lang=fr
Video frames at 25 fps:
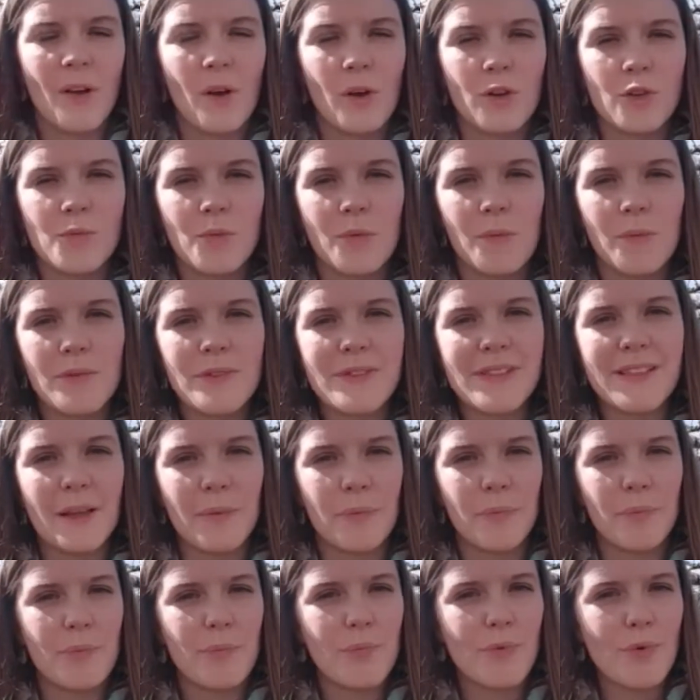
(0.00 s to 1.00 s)
En ce moment, c'est
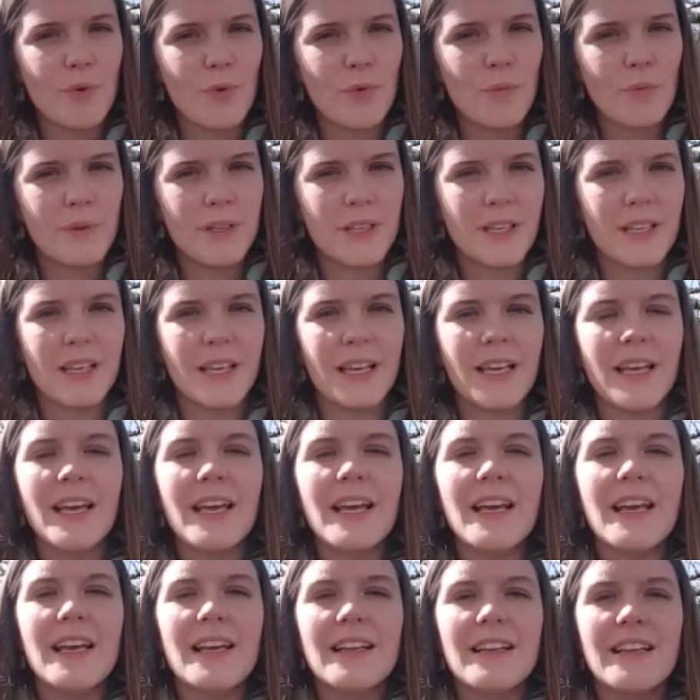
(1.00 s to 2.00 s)
un peu compliqué
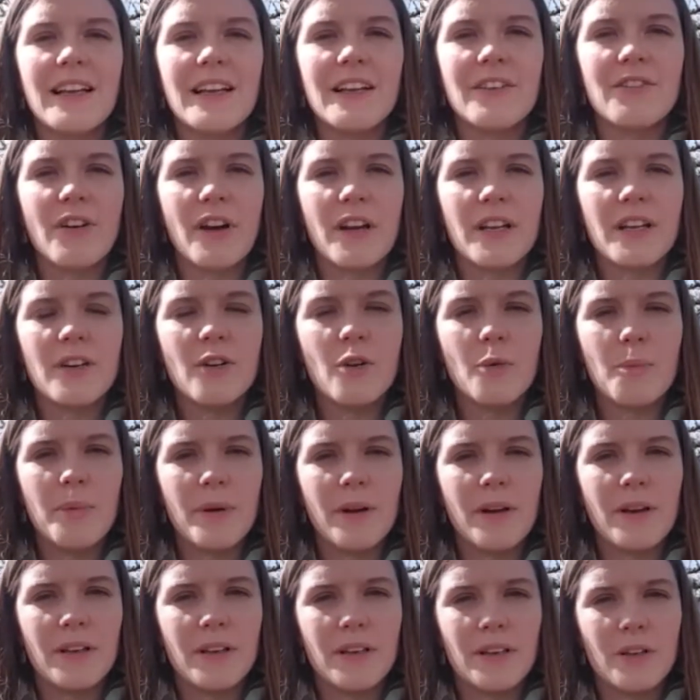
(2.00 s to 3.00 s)
d'aller voir les
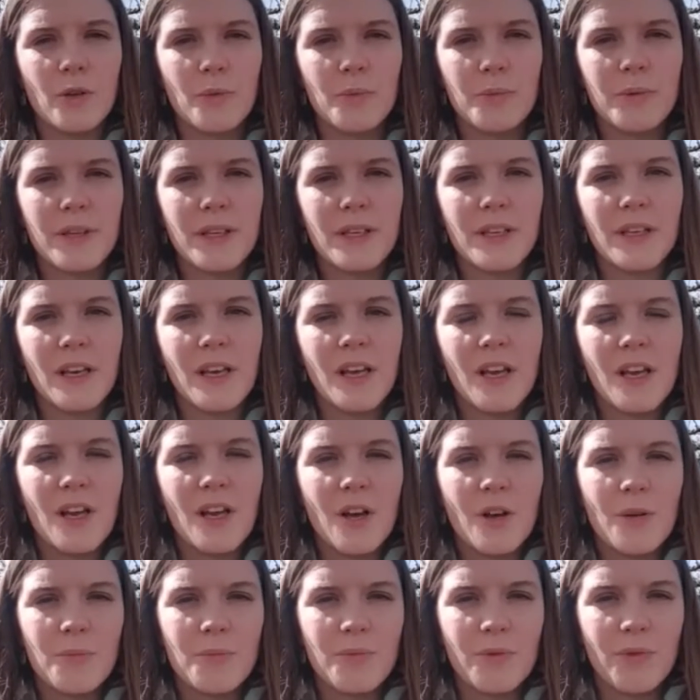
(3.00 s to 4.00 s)
copains et les copines
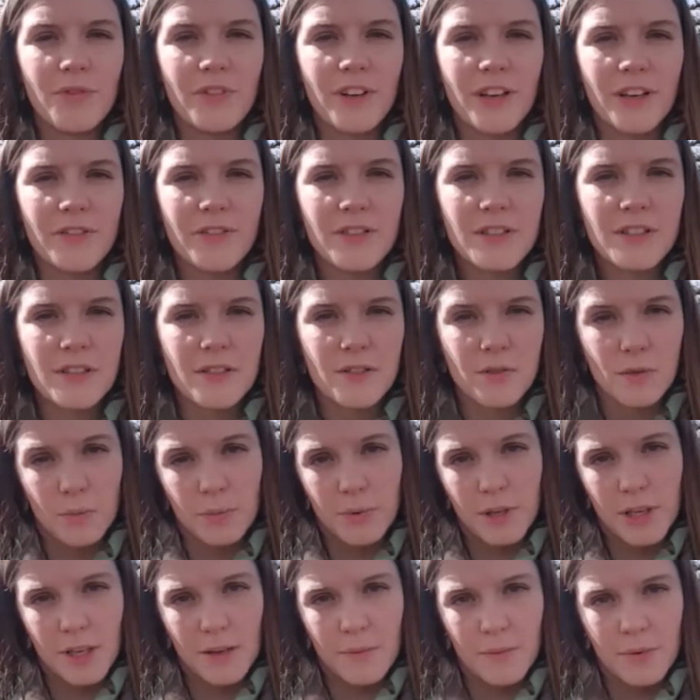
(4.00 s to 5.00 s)
pour vérifier s'ils sont
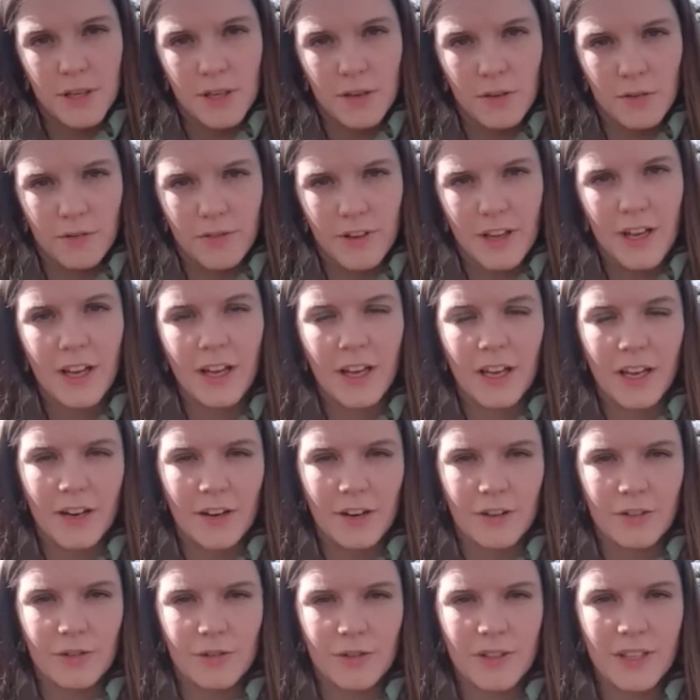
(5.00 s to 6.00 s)
bien habillés en vert et
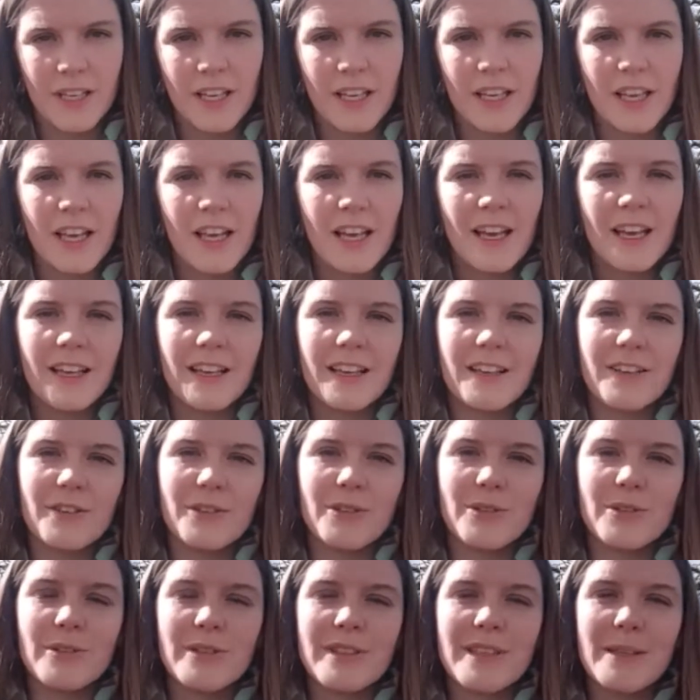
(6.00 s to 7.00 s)
leur donner
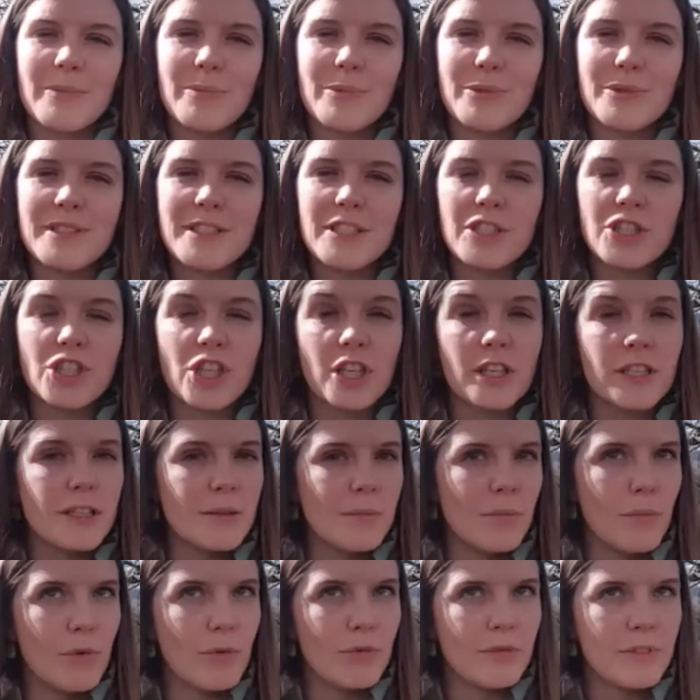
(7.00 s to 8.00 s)
euh, des petits
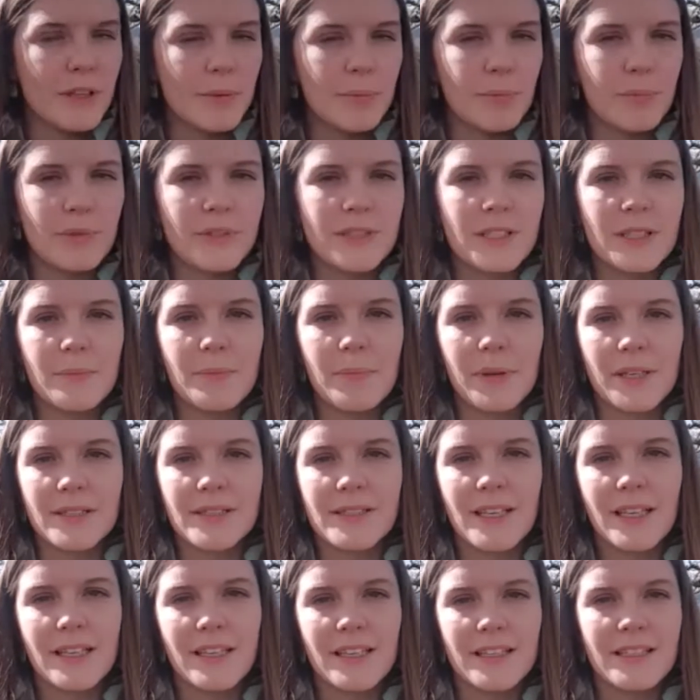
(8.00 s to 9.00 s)
châtiments, des petites
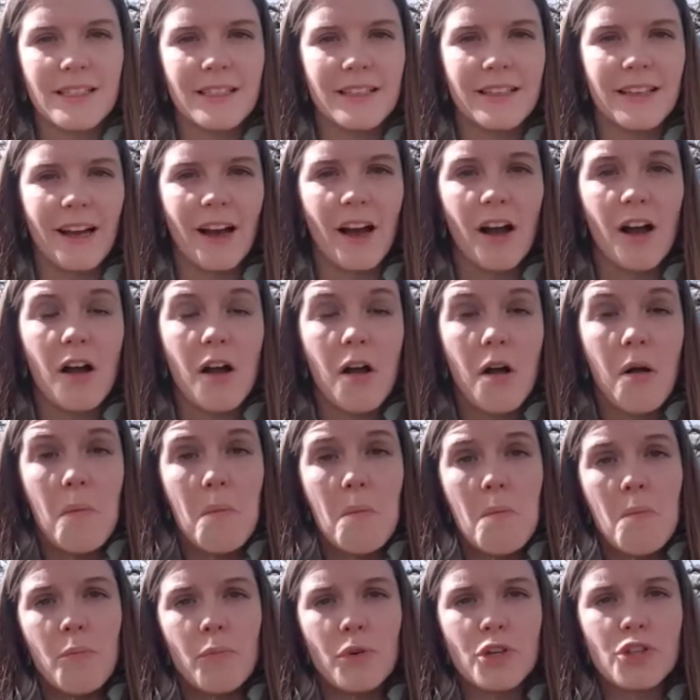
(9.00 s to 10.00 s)
pincettes, etc.
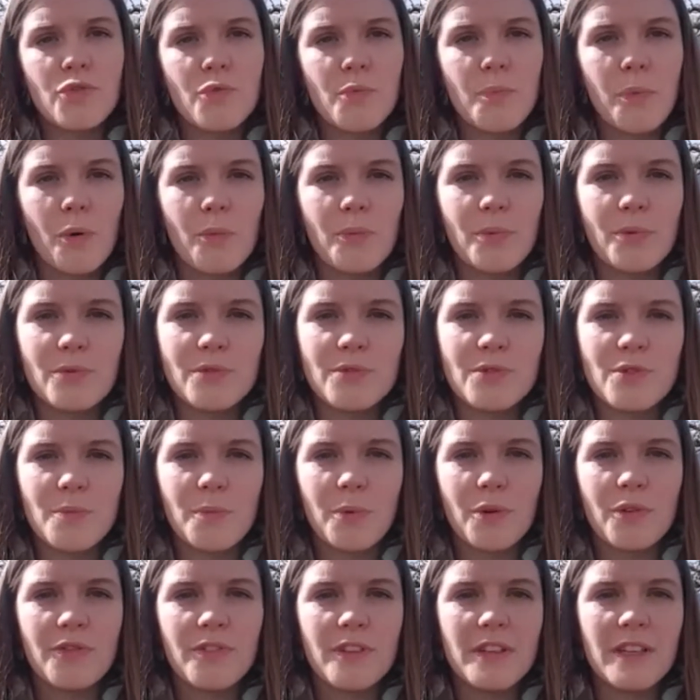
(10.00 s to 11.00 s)
Moi, je vous propose de
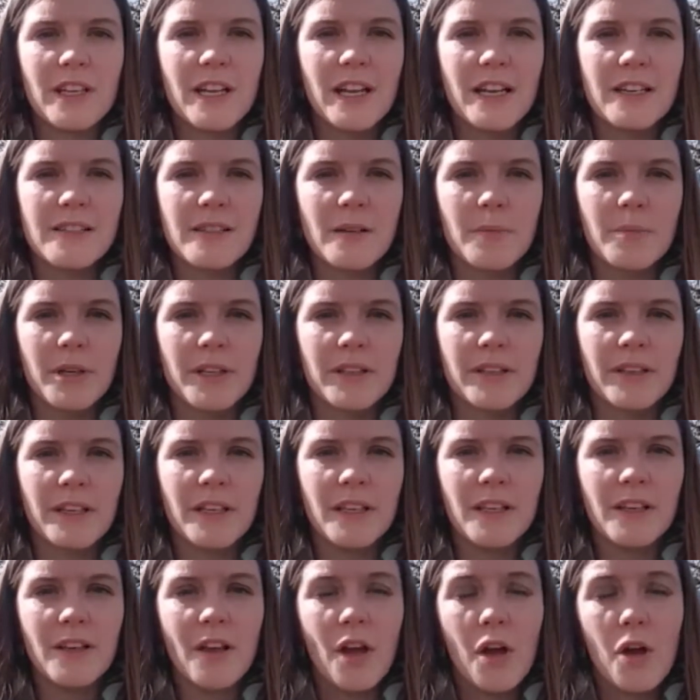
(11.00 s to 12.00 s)
profiter de la
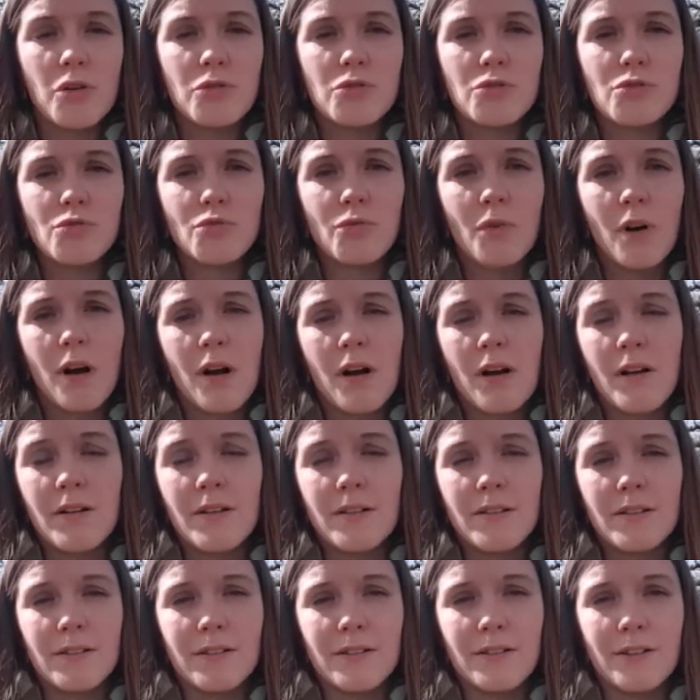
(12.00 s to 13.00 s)
Saint-Patrick, soit
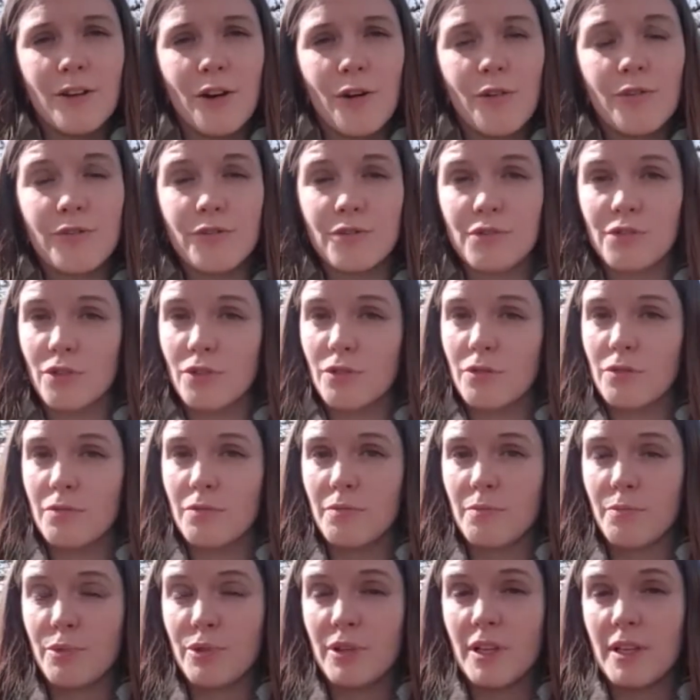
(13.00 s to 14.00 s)
euh, en faisant
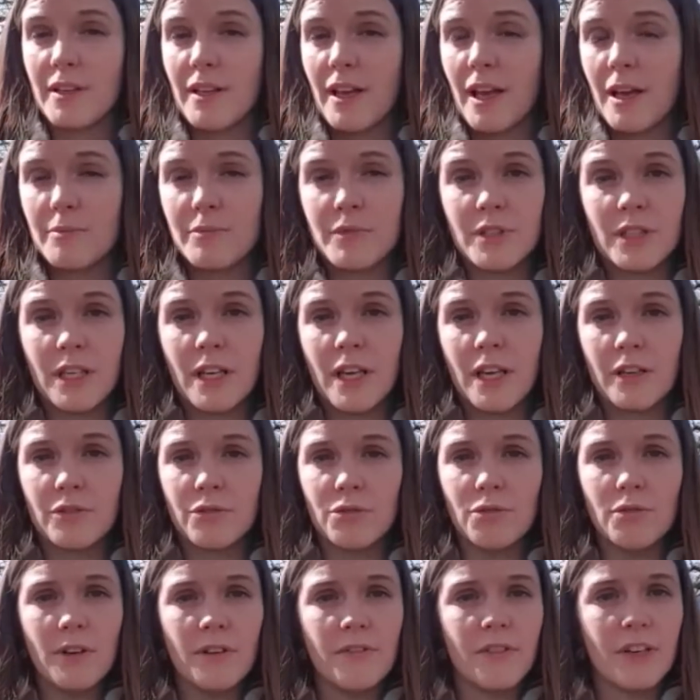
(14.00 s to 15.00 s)
peut-être un petit
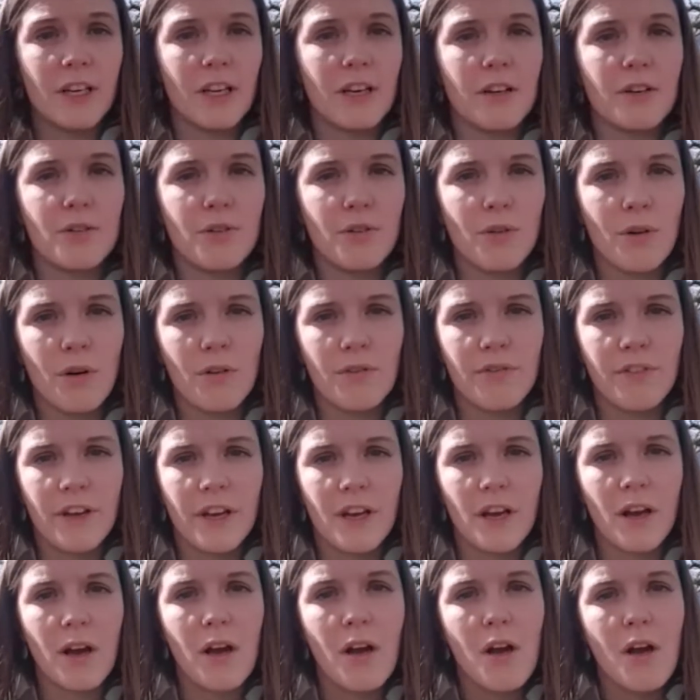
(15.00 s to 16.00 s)
gâteau avec un colorant
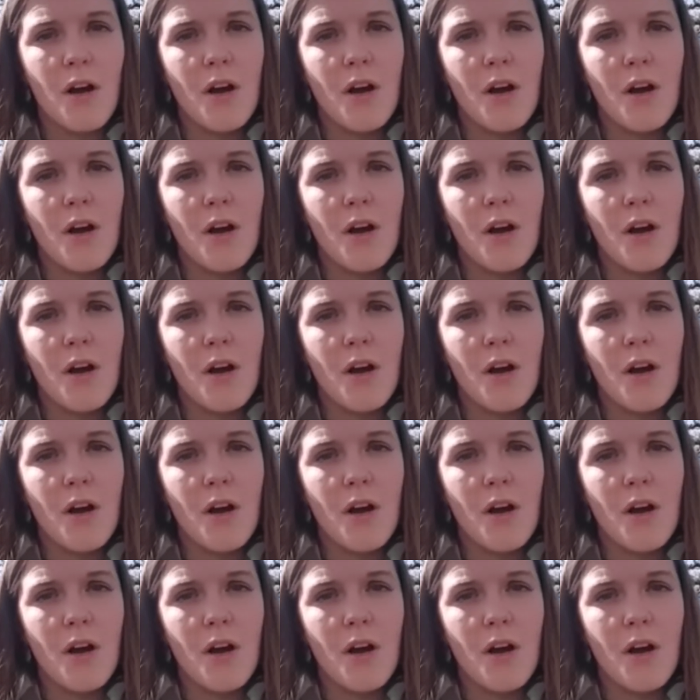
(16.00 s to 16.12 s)
vert.